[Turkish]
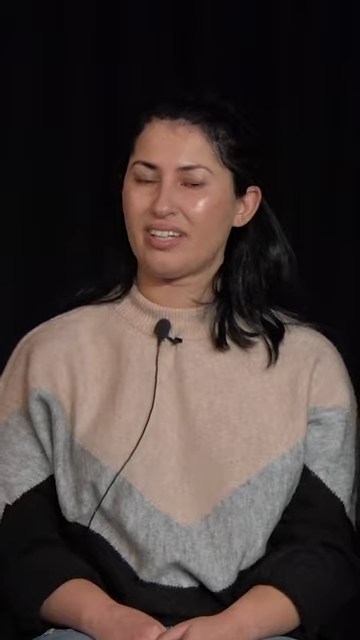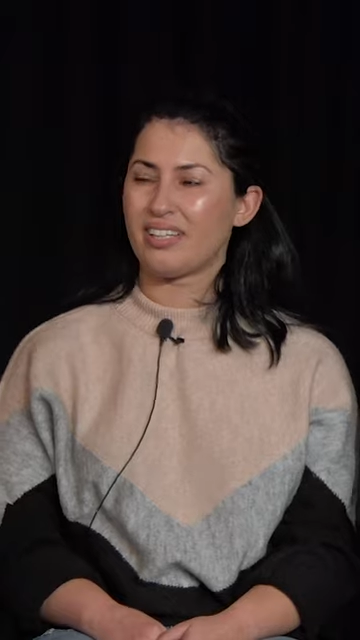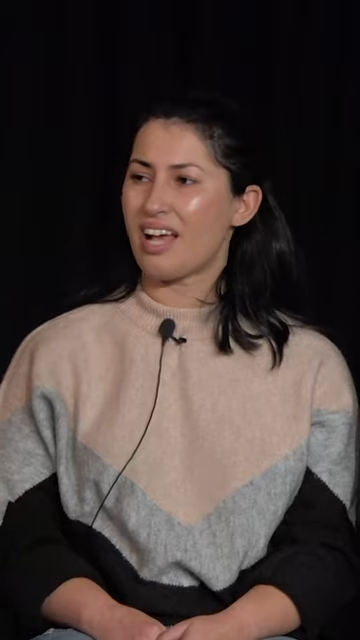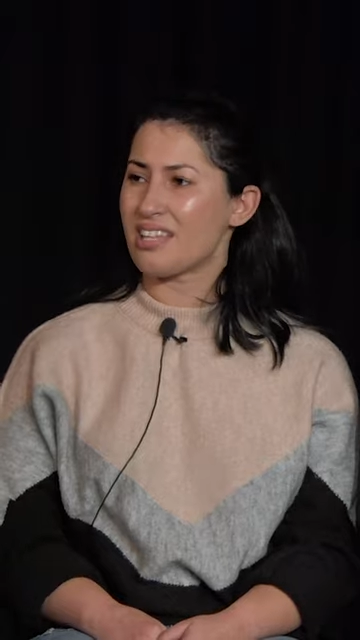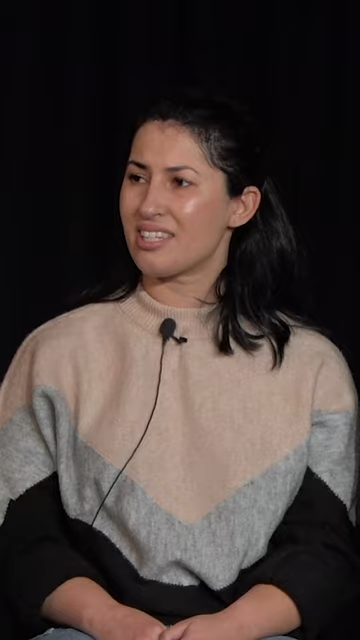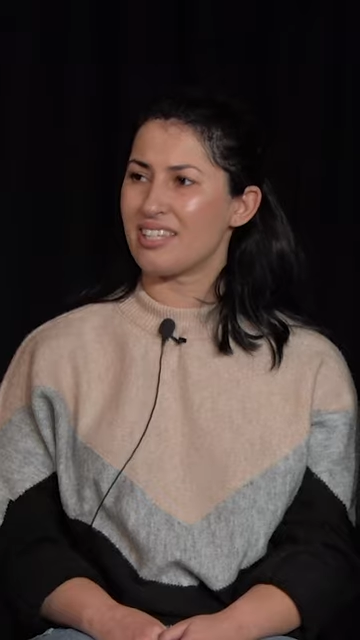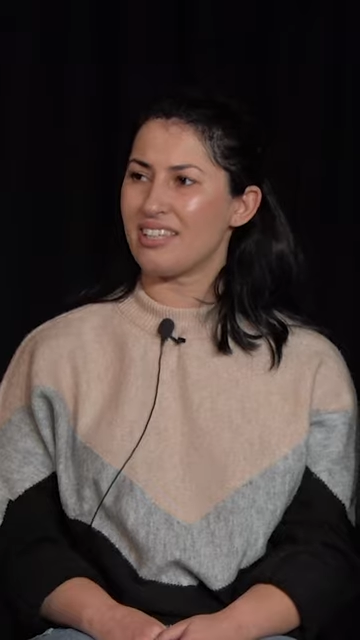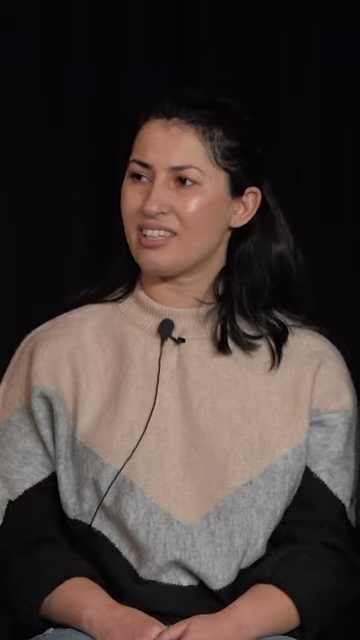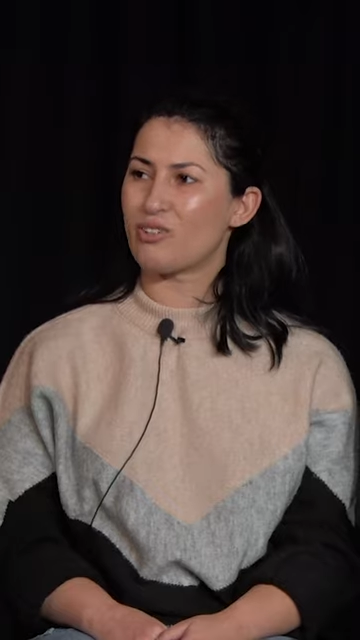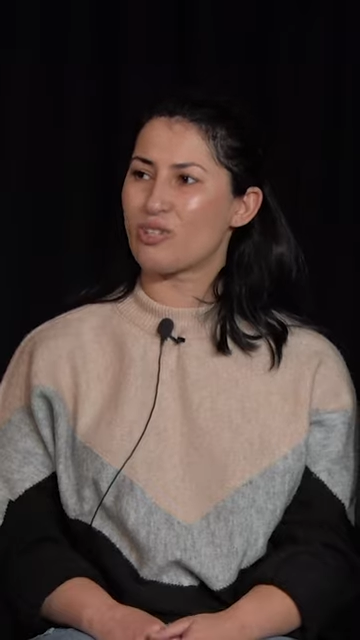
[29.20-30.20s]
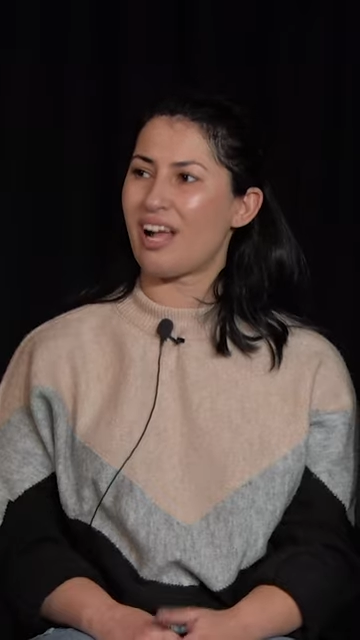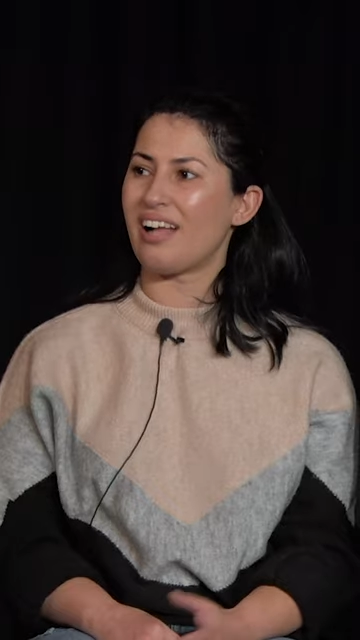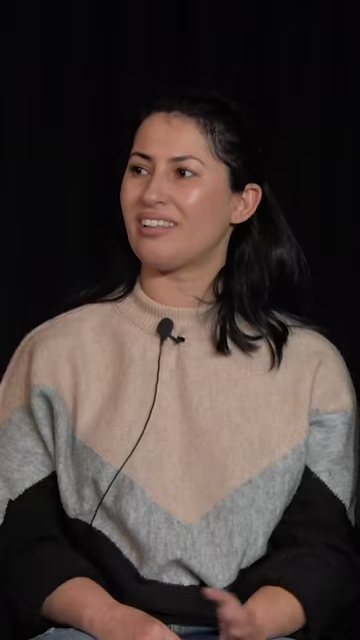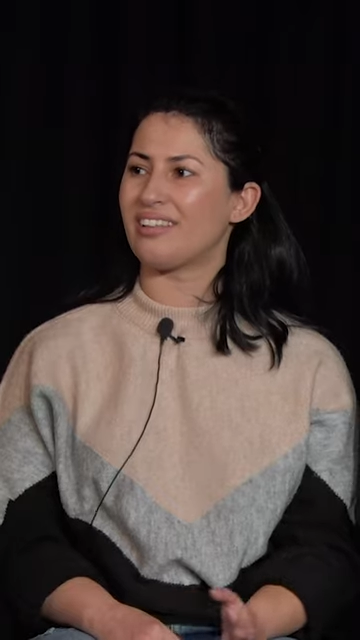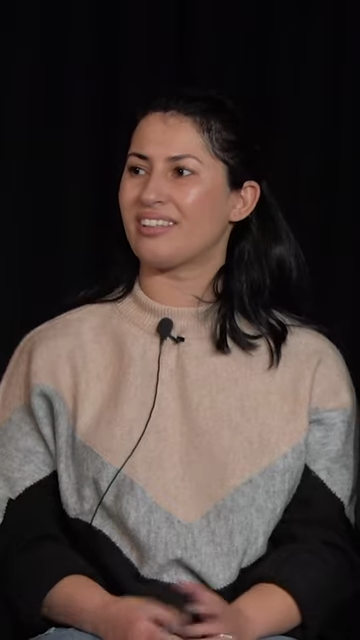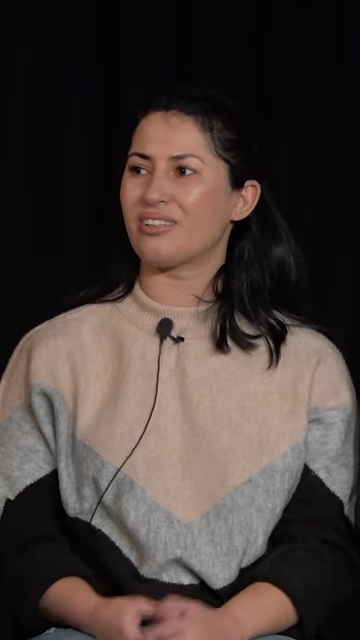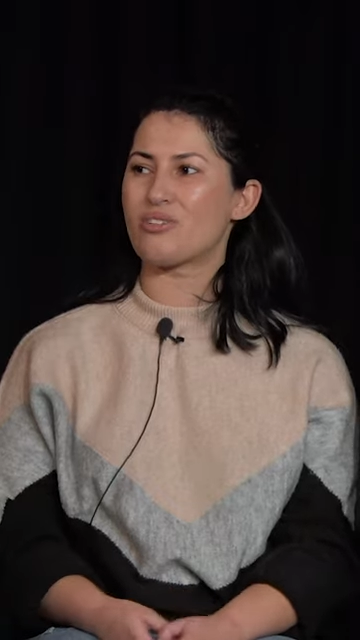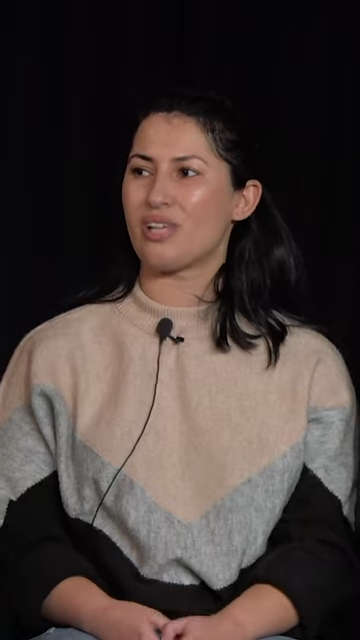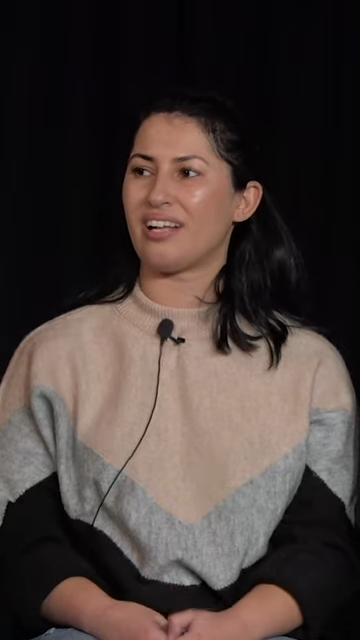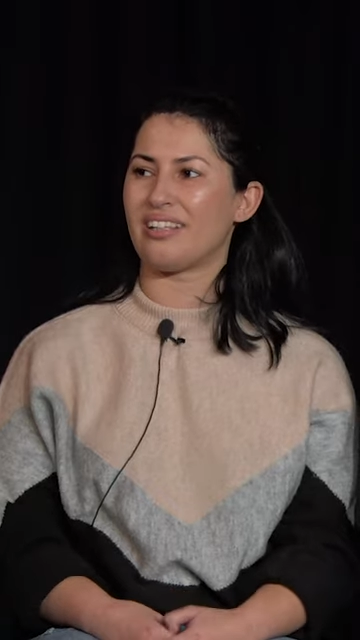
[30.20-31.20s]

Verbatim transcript: Yasin de güzeldi, güzeldi.